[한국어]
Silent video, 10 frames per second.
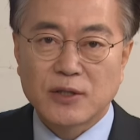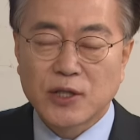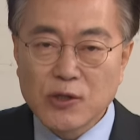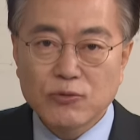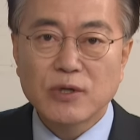
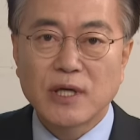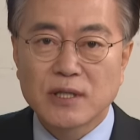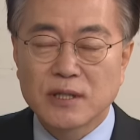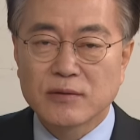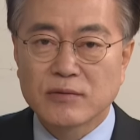
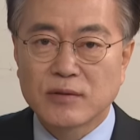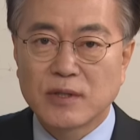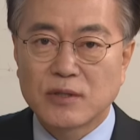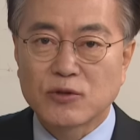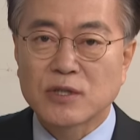결국에는
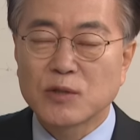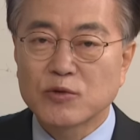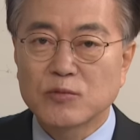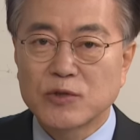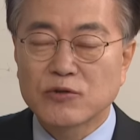우리
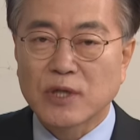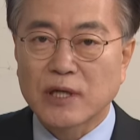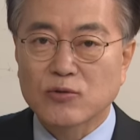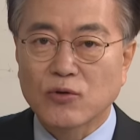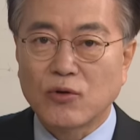
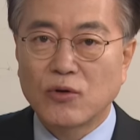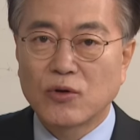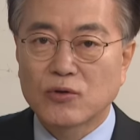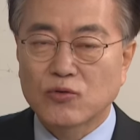더불어민주당도